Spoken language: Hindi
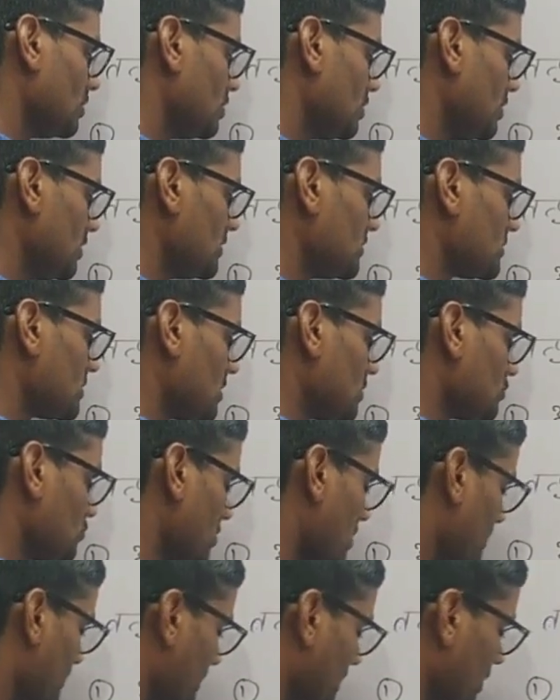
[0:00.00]
तीसरा जो
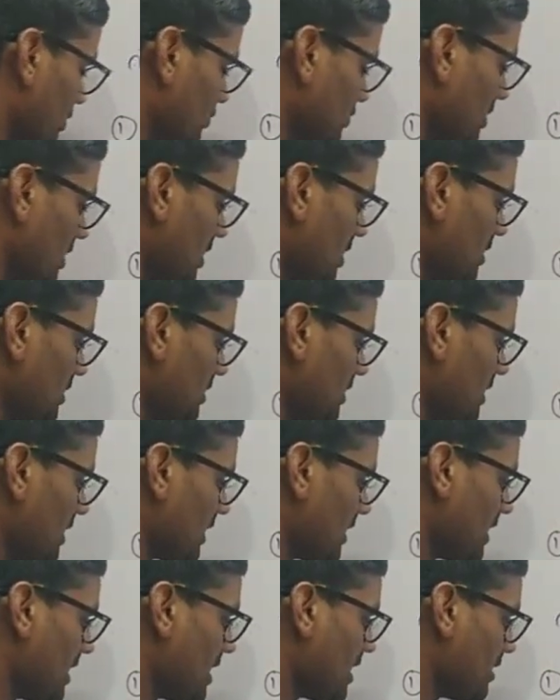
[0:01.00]
आपका उदाहरण दिया
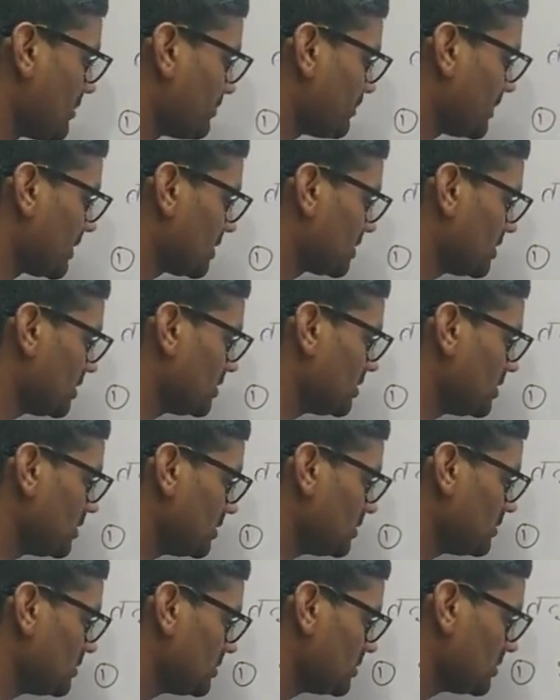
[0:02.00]
गया है
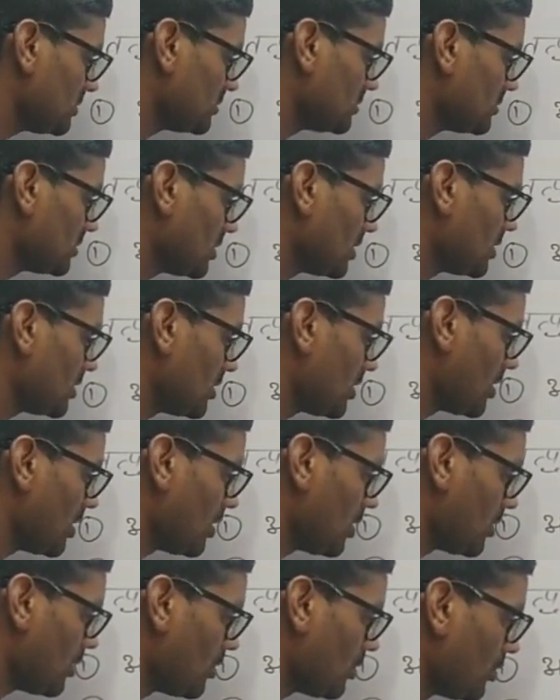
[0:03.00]
प्रतिदिन
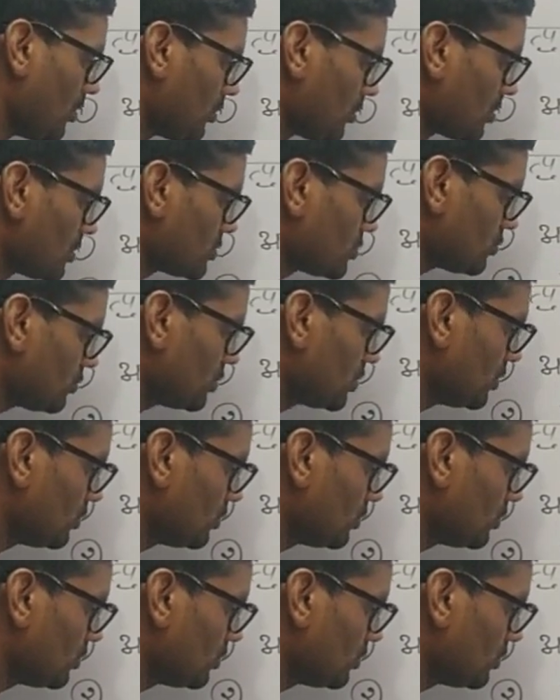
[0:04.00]
और चौथे